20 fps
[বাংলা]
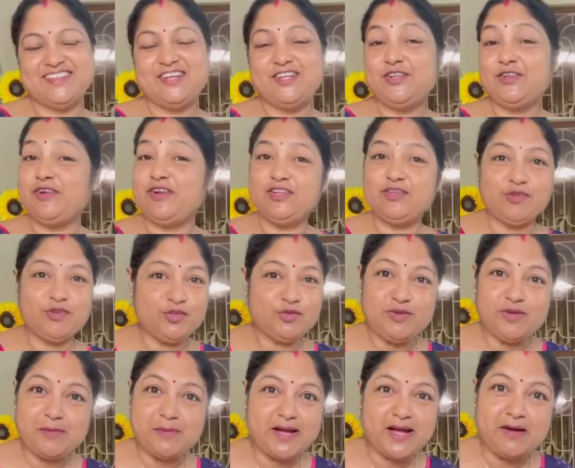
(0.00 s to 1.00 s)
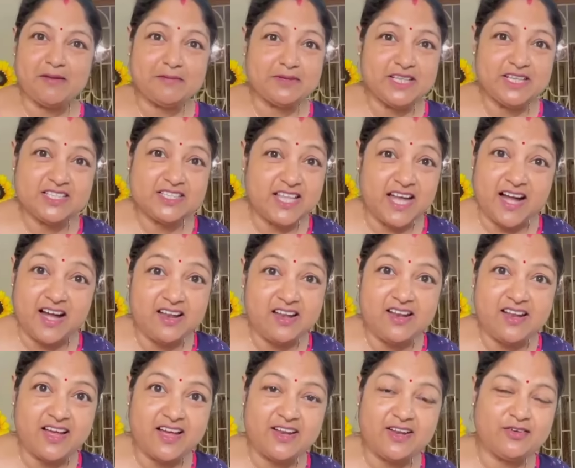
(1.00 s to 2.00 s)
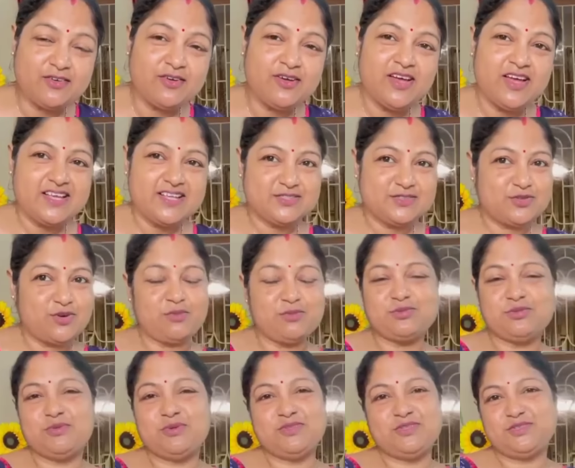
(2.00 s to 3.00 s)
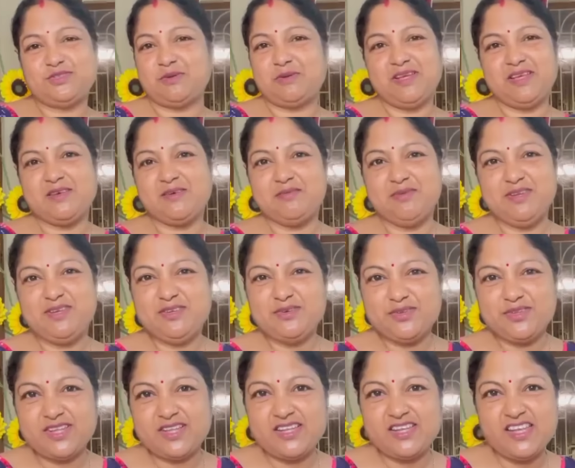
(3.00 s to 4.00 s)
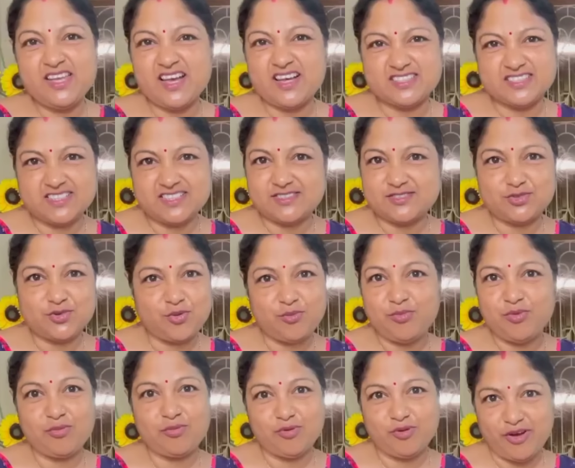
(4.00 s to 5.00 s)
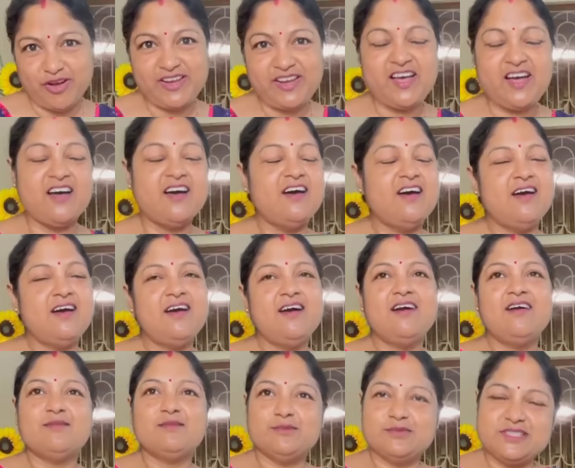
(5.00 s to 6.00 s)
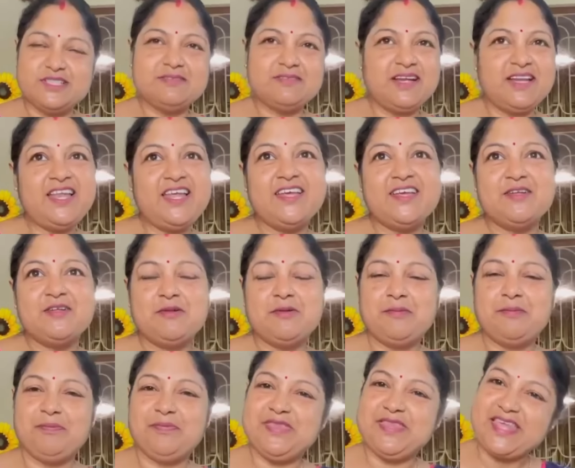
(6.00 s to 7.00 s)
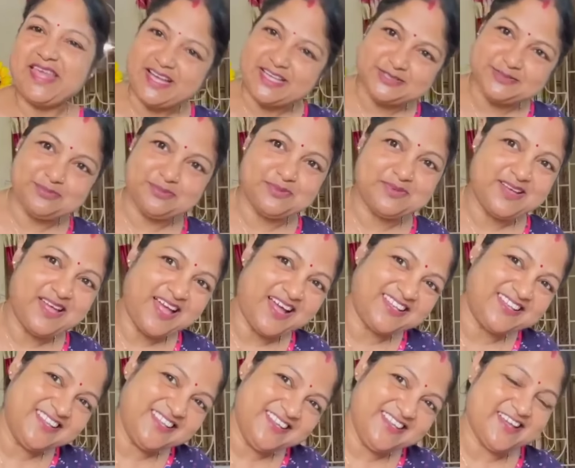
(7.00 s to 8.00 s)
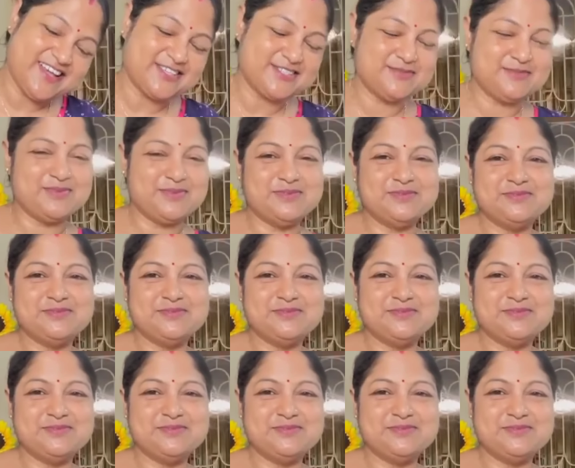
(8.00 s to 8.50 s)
তোমার তুমি আমাকে আমাদের দেখালে না কেন সব সময় তো সবাইকে ভিডিওতে নিয়ে আসাটা সম্ভব হয় না বুঝতে পারলে নিয়ে আসবো একদিন নিয়ে আসবো